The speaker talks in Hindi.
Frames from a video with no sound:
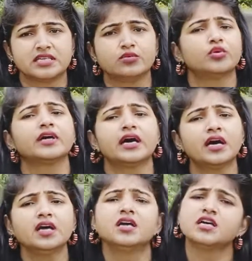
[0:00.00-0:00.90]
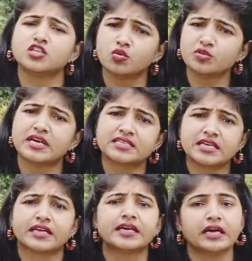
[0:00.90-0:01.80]
ही उन्होंने कहा कि चलो मुझे ऐसे
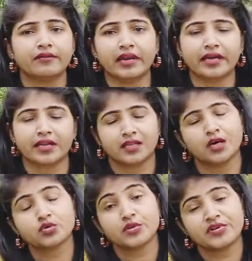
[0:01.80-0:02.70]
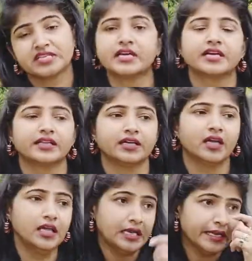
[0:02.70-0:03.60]
अग्नि के हवाले कर देना उसको वैसे ही कर दिया
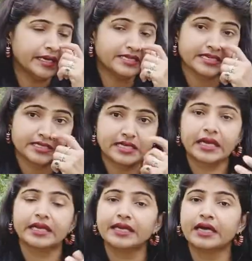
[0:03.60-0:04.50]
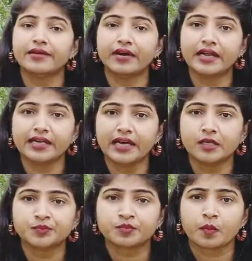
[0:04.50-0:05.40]
लेकिन जैसे ही अग्नि के हवाले किया
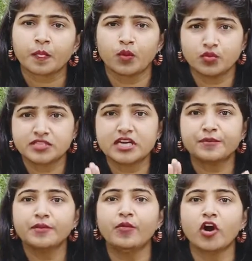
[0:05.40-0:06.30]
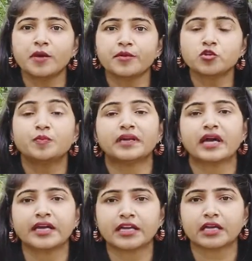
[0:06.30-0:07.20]
उसने अपनी पॉकेट में कुछ
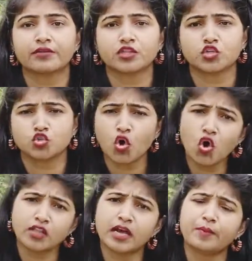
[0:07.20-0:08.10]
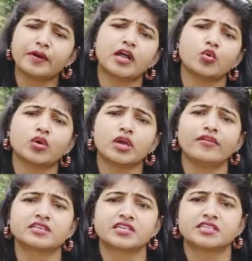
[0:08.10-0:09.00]
पटाखे रखे हुए थे जोरदार पटाखों की
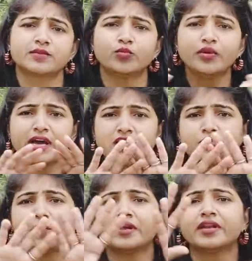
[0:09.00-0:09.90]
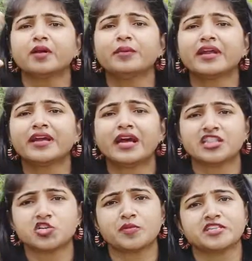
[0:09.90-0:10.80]
आवाज़ के साथ पूरे आसमान में रंग बिरंगी
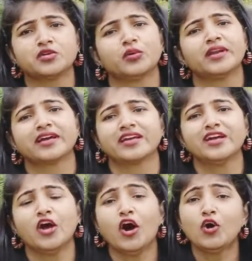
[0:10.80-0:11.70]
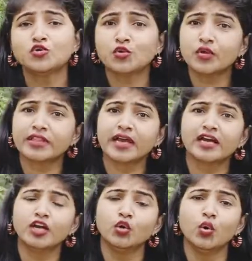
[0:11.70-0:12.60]
आतिशबाजी होने लगी और उसको
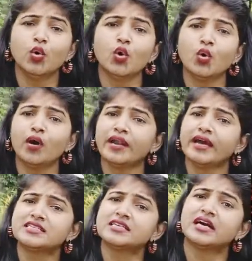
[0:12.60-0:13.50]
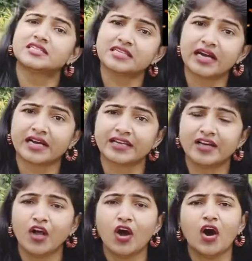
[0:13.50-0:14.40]
देखकर लोगों को अनायासी हंसी आ गई
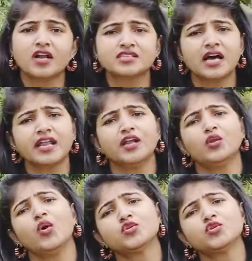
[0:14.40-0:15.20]
और सारे लोग